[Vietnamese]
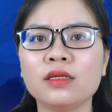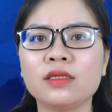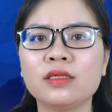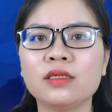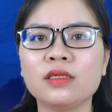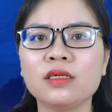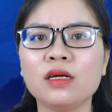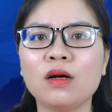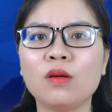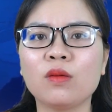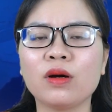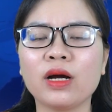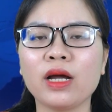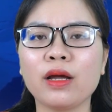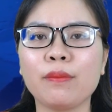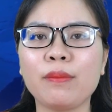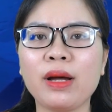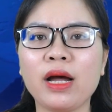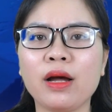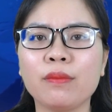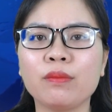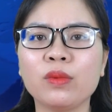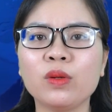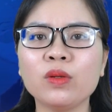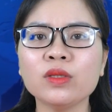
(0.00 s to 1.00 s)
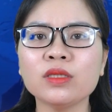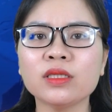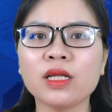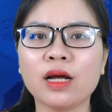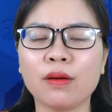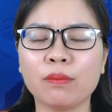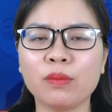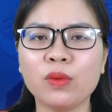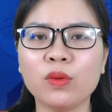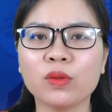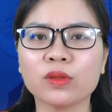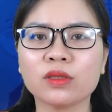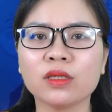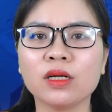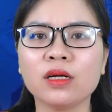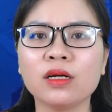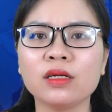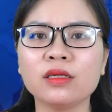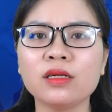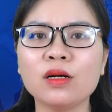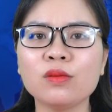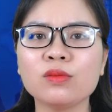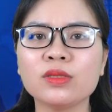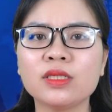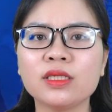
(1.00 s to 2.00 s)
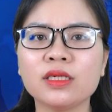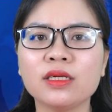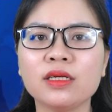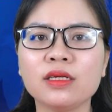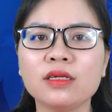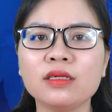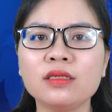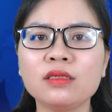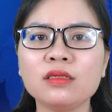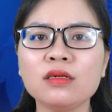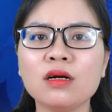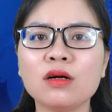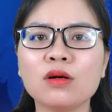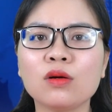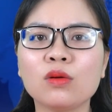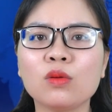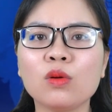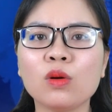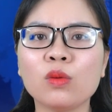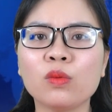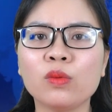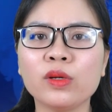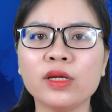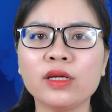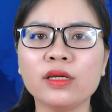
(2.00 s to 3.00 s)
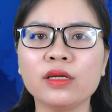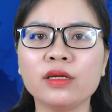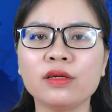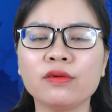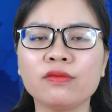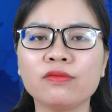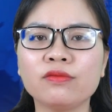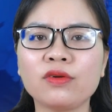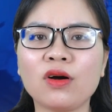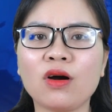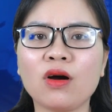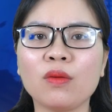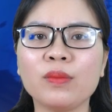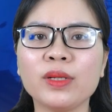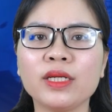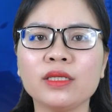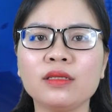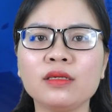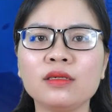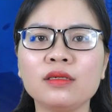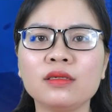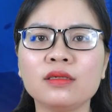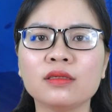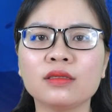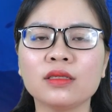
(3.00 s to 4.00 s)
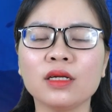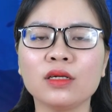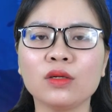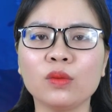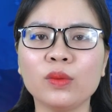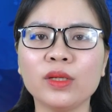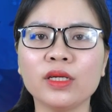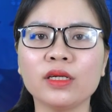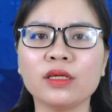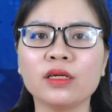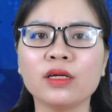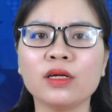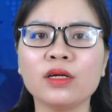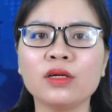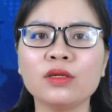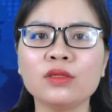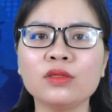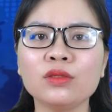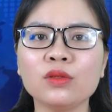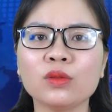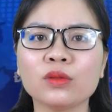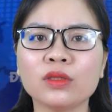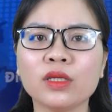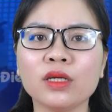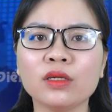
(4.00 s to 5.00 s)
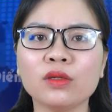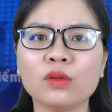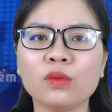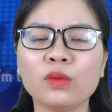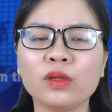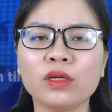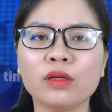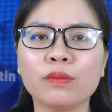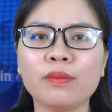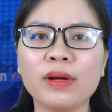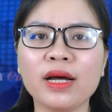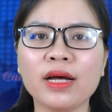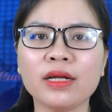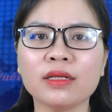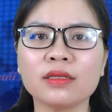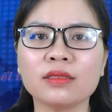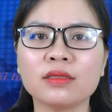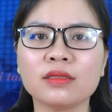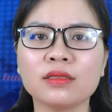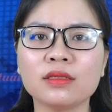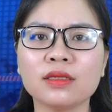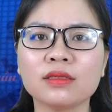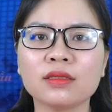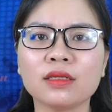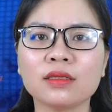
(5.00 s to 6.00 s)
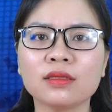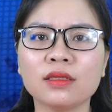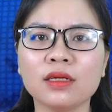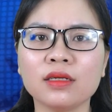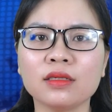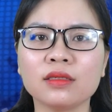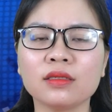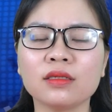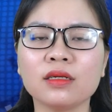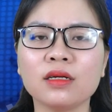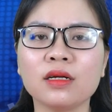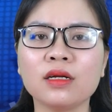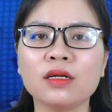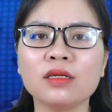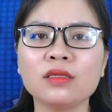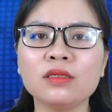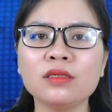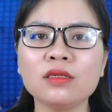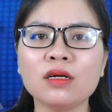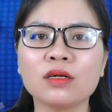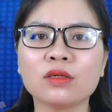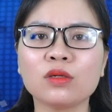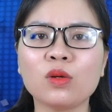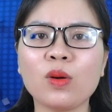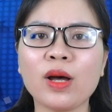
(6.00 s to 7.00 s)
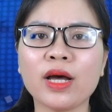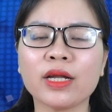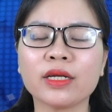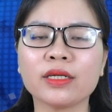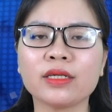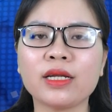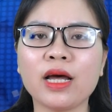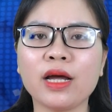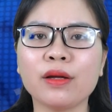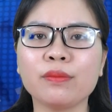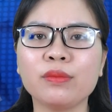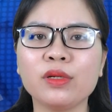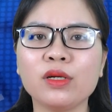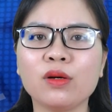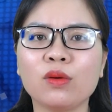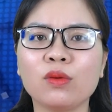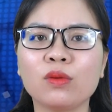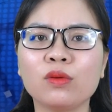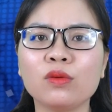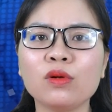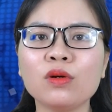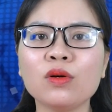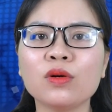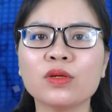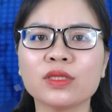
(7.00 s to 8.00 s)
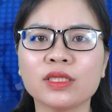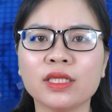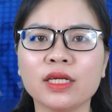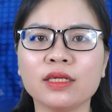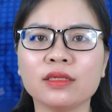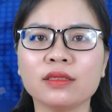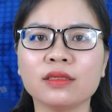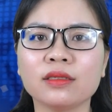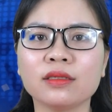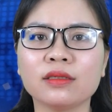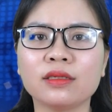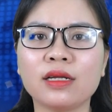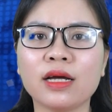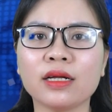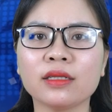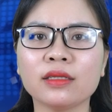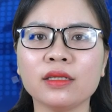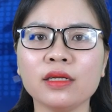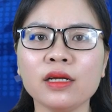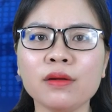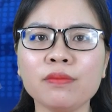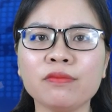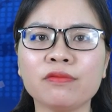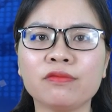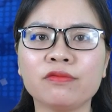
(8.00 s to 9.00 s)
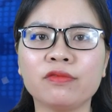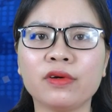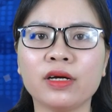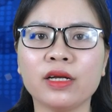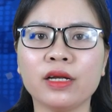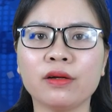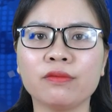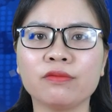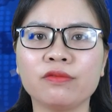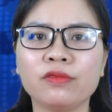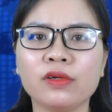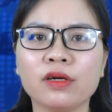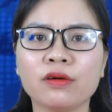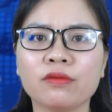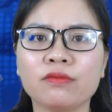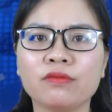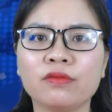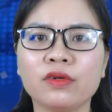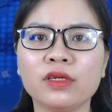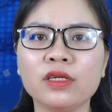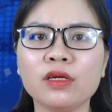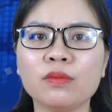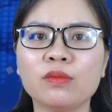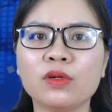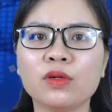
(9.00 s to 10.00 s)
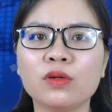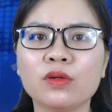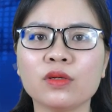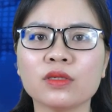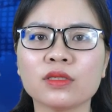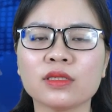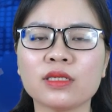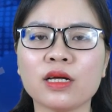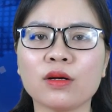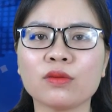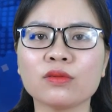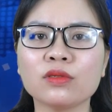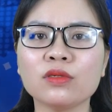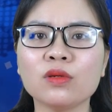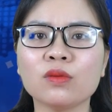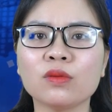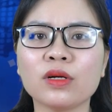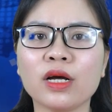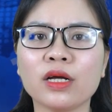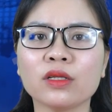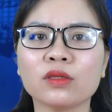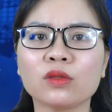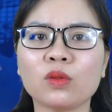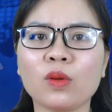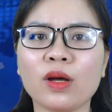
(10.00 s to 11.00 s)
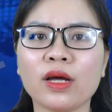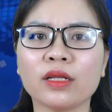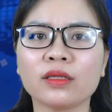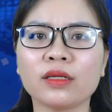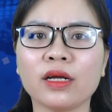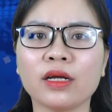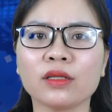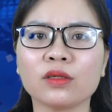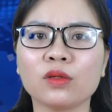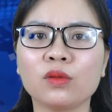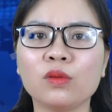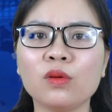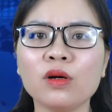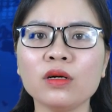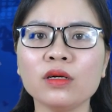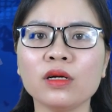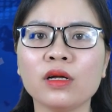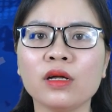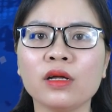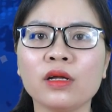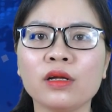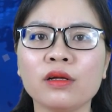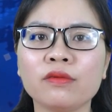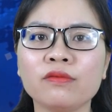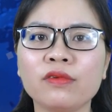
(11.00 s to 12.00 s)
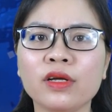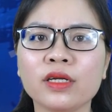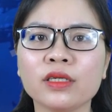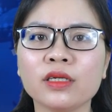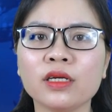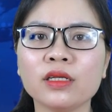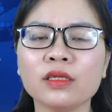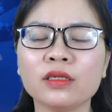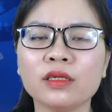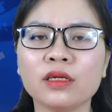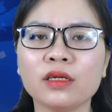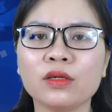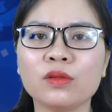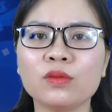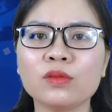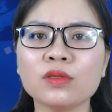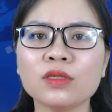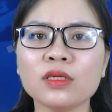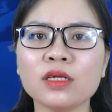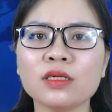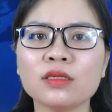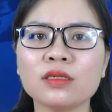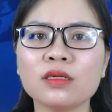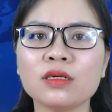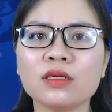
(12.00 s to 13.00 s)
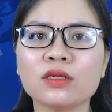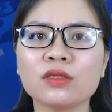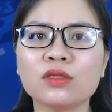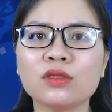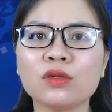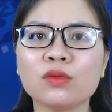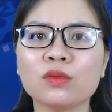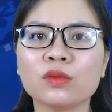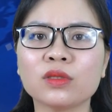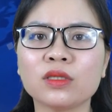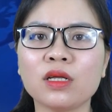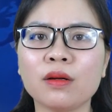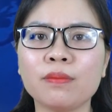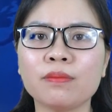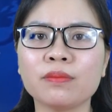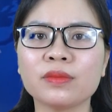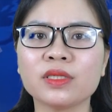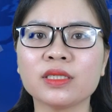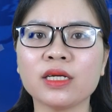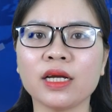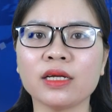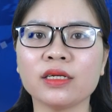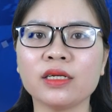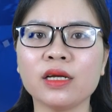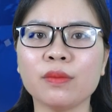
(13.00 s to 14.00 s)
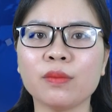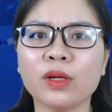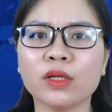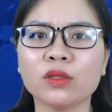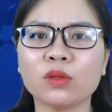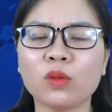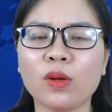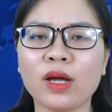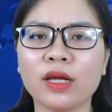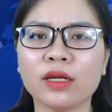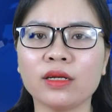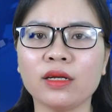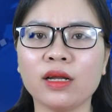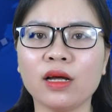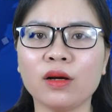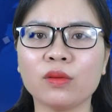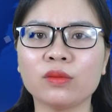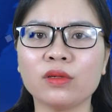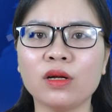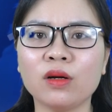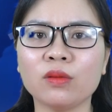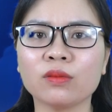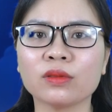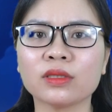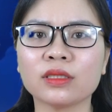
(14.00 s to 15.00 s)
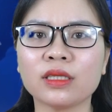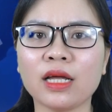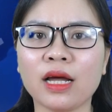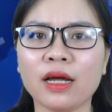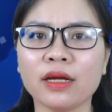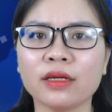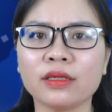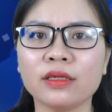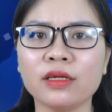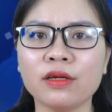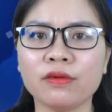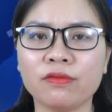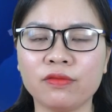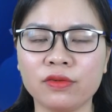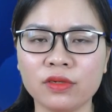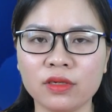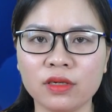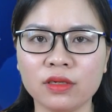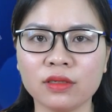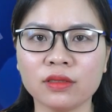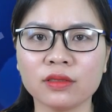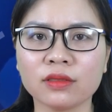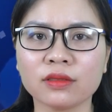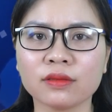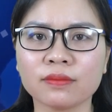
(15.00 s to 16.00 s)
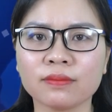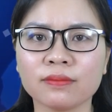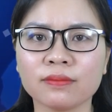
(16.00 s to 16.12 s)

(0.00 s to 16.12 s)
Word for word: Chiều ngày 31 tháng 1, đồng chí Trương Quốc Huy, Phó Bí thư tỉnh ủy, Chủ tịch Ủy ban Nhân dân tỉnh, trưởng đoàn đại biểu Quốc hội tỉnh đã tiếp và làm việc với Hiệp hội Giáo dục An toàn Hàn Quốc về nghiên cứu xây dựng trung tâm trải nghiệm an toàn lao động tại địa phương.